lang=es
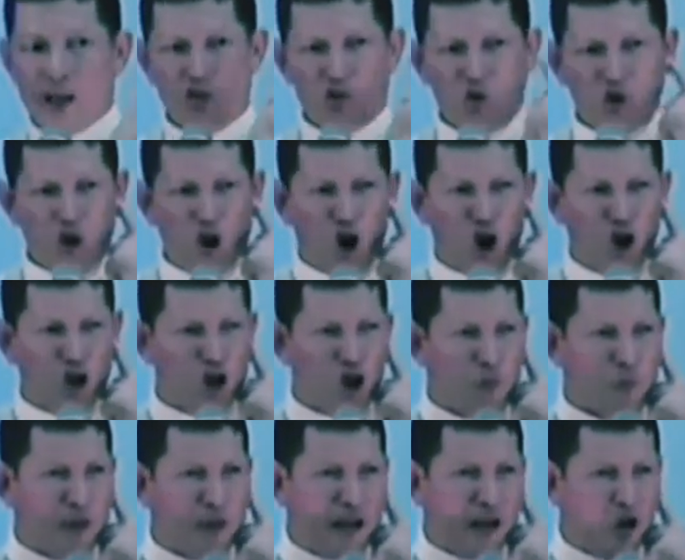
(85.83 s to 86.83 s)
Jesús hoy
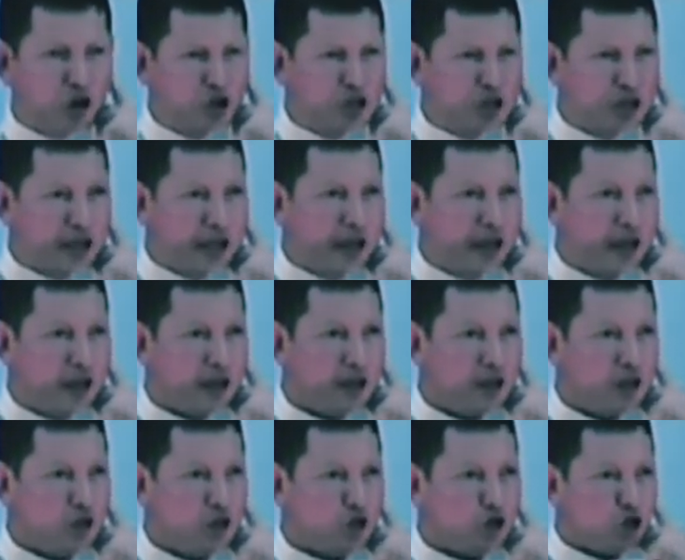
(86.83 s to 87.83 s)
nos pregunta,
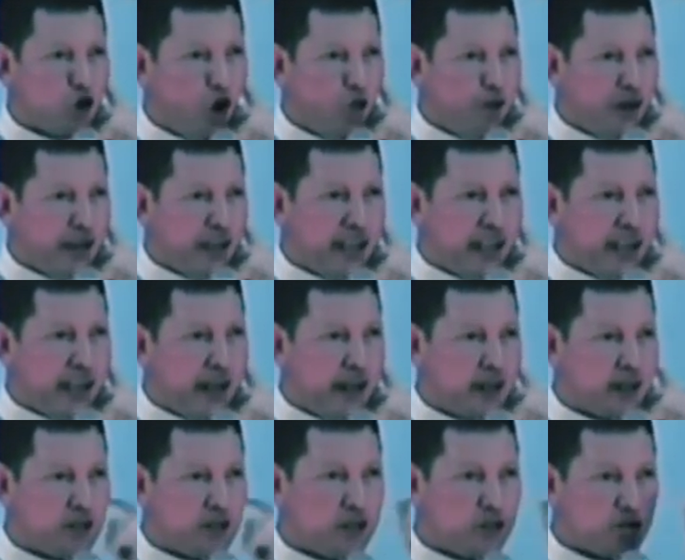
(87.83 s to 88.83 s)
¿sobre
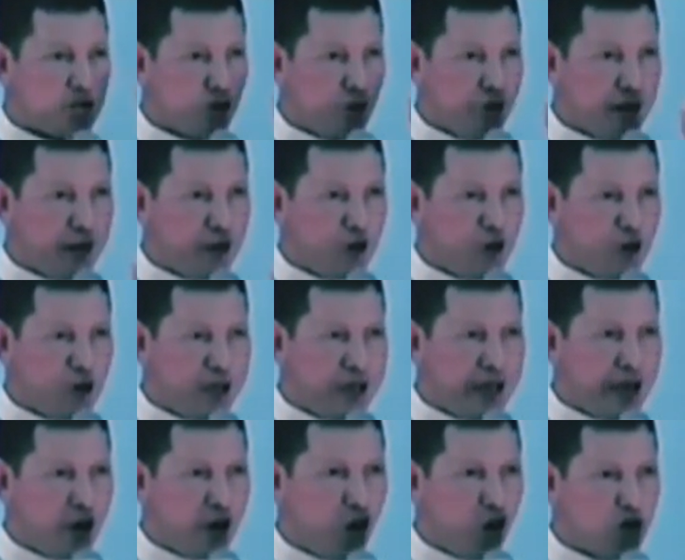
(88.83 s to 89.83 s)
qué sobre
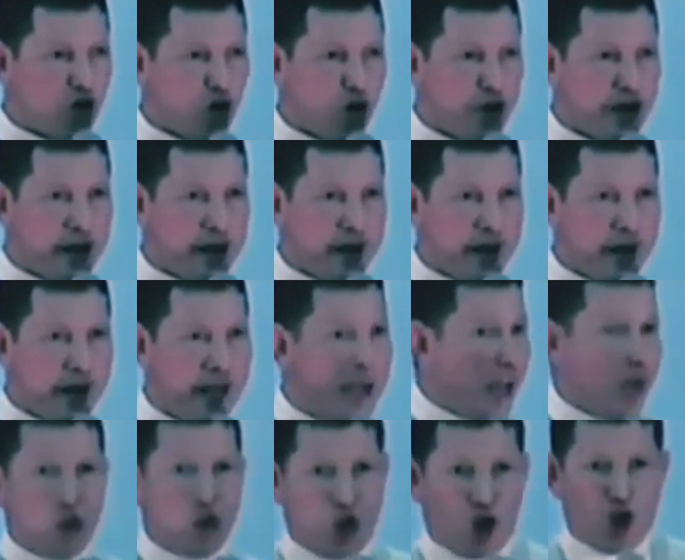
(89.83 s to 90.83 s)
roca o sobre
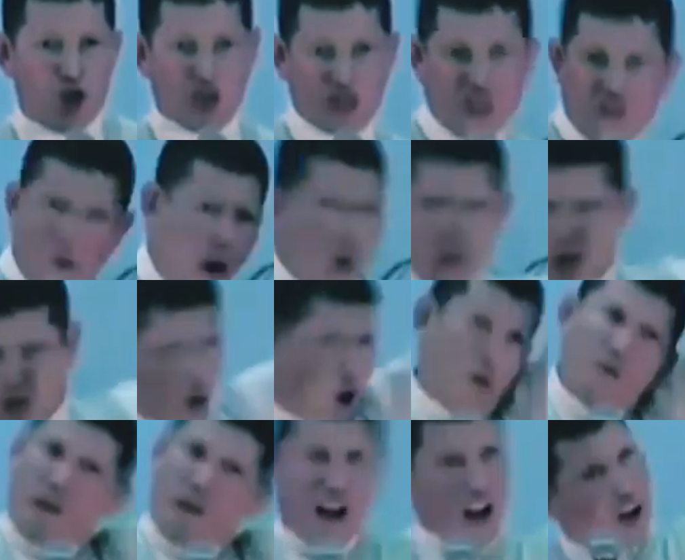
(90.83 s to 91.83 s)
arena. Y todos decimos,
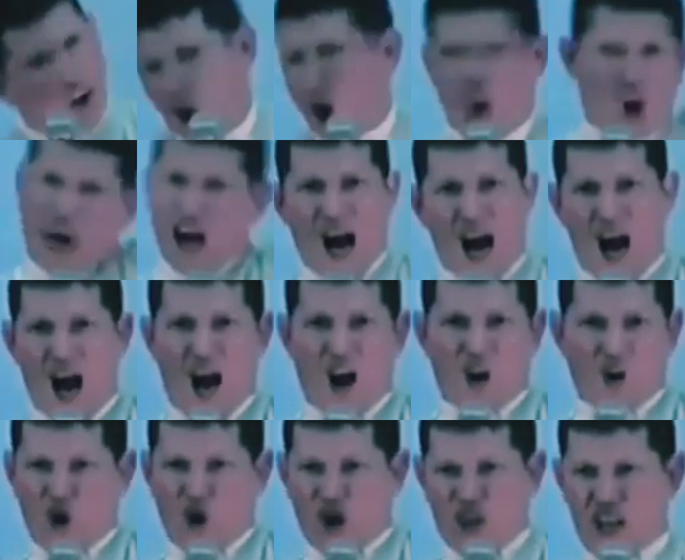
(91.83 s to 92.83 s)
sobre
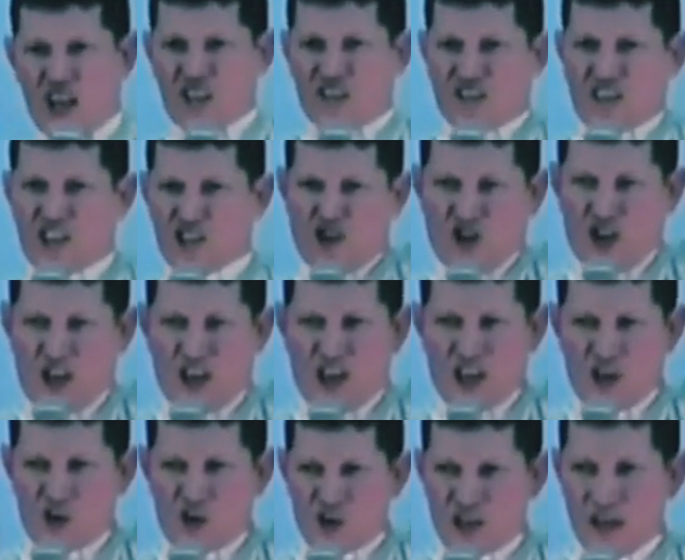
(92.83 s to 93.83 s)
roca, gloria al Señor,
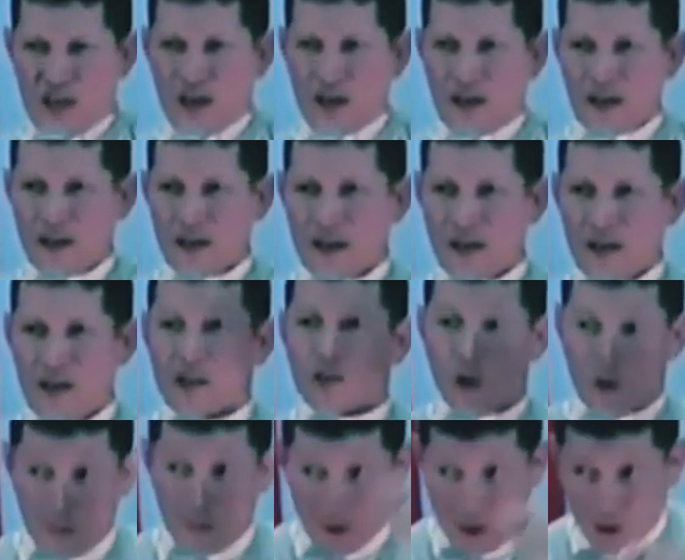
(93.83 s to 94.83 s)
aleluya.
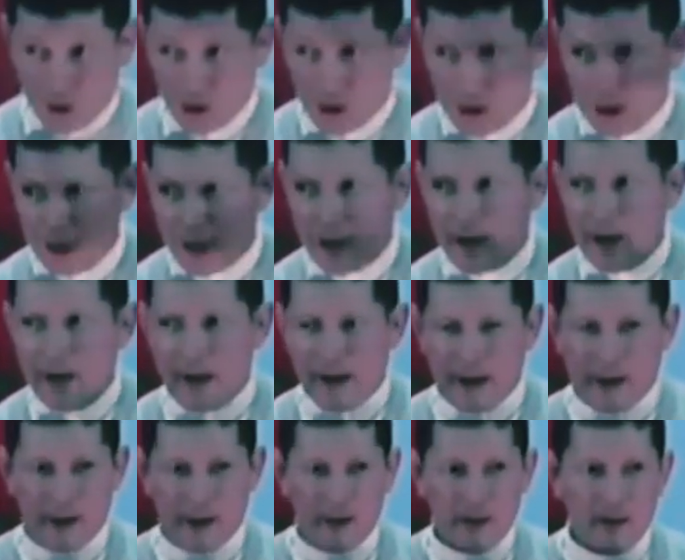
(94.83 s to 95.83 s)
Sobre roca,
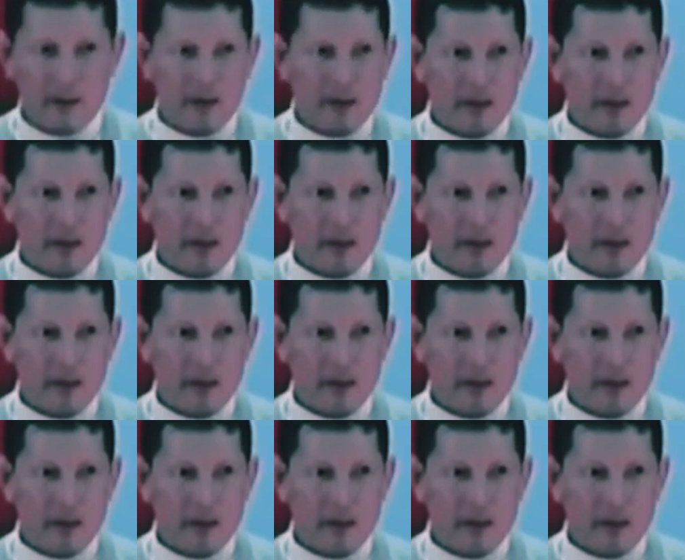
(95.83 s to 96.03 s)
ajá.